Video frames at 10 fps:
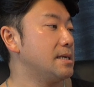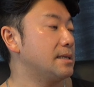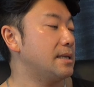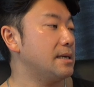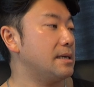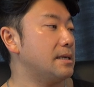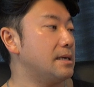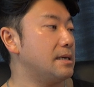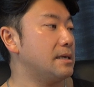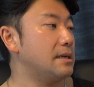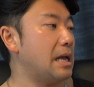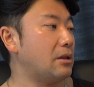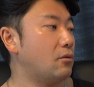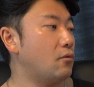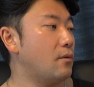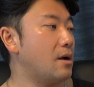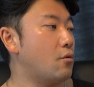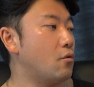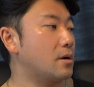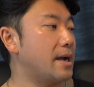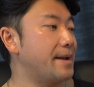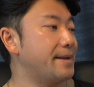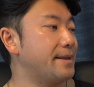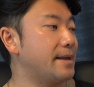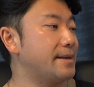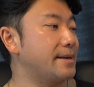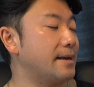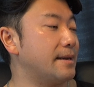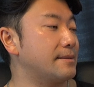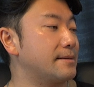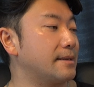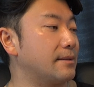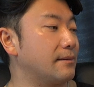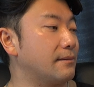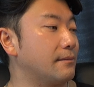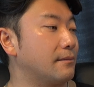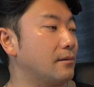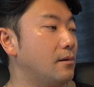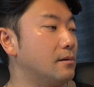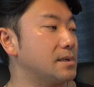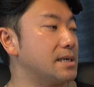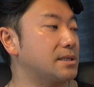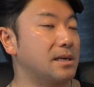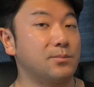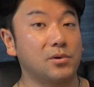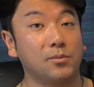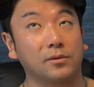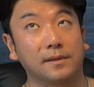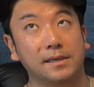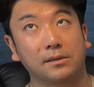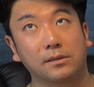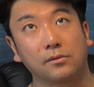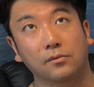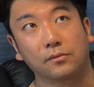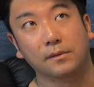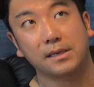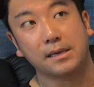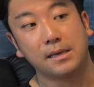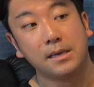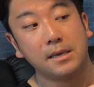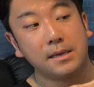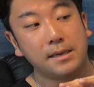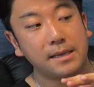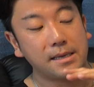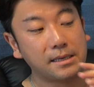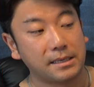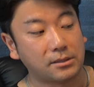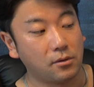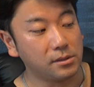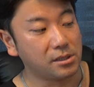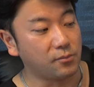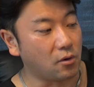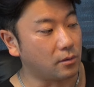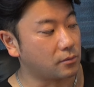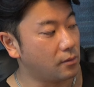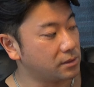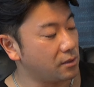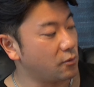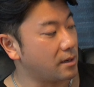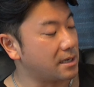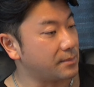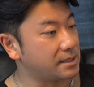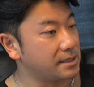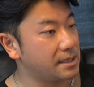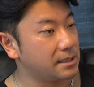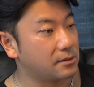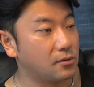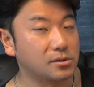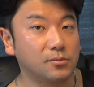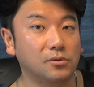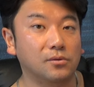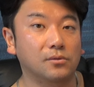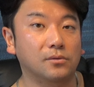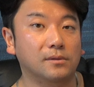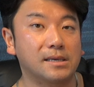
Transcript: で、あとは他に何があるかというと、スタンブル問題でということで、コソボがありますね。コソボということ